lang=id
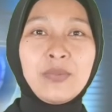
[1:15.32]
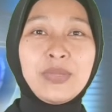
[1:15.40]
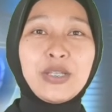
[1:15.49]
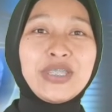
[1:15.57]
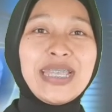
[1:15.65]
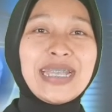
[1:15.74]

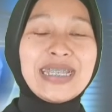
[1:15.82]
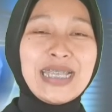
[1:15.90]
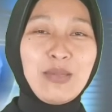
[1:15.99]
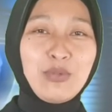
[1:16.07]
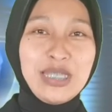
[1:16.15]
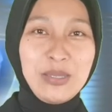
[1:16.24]
Berikutnya akan
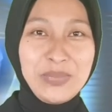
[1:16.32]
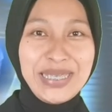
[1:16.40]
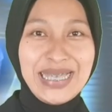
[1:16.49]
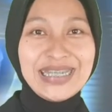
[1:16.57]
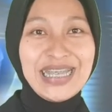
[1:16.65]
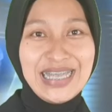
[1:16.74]
kami
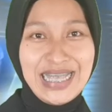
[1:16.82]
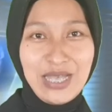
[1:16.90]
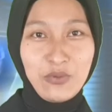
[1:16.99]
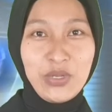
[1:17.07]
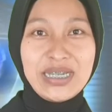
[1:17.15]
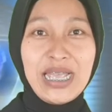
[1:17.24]
sampaikan data
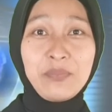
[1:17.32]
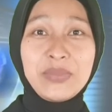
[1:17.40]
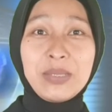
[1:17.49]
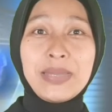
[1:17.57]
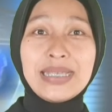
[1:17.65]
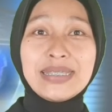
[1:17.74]
gangguan
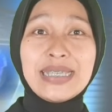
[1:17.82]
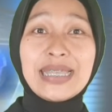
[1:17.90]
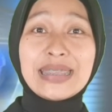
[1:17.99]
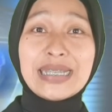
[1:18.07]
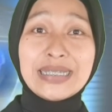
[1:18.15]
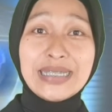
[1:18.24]
Kamtipmas
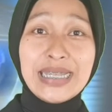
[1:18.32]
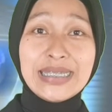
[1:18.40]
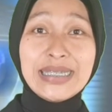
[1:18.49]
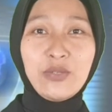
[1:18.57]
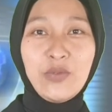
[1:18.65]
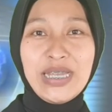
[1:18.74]
yang
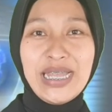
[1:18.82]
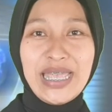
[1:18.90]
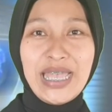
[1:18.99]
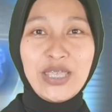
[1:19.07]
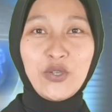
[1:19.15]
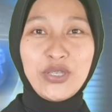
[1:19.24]
terjadi di
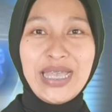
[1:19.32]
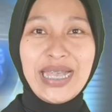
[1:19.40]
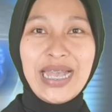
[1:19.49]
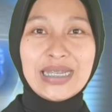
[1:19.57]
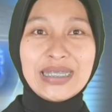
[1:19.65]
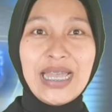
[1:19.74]
wilayah
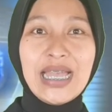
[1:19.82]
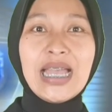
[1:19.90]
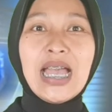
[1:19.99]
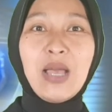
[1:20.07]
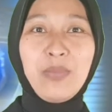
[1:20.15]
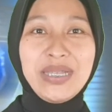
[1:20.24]
Yogyakarta
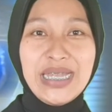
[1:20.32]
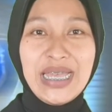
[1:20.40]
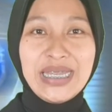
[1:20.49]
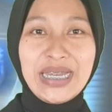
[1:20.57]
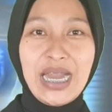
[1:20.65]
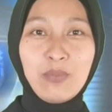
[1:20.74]
pada
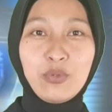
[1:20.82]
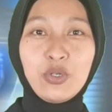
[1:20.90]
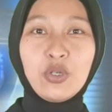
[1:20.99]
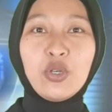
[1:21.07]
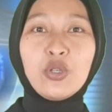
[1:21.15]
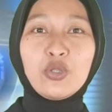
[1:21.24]
hari
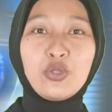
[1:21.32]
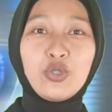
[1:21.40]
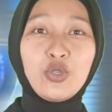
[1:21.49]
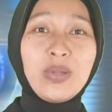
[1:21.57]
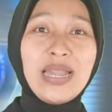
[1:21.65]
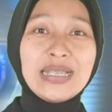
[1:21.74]
Rabu
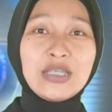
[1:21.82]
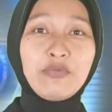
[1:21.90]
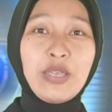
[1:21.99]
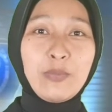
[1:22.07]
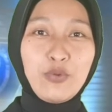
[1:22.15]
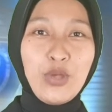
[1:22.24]
17
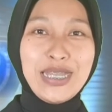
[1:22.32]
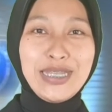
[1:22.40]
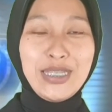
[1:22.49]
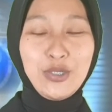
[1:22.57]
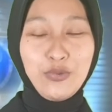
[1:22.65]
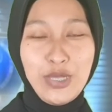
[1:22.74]

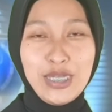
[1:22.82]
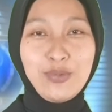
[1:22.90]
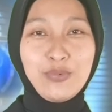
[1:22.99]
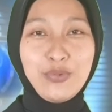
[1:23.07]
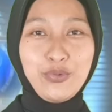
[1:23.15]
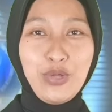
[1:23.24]
Februari
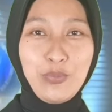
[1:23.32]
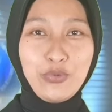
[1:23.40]
2021.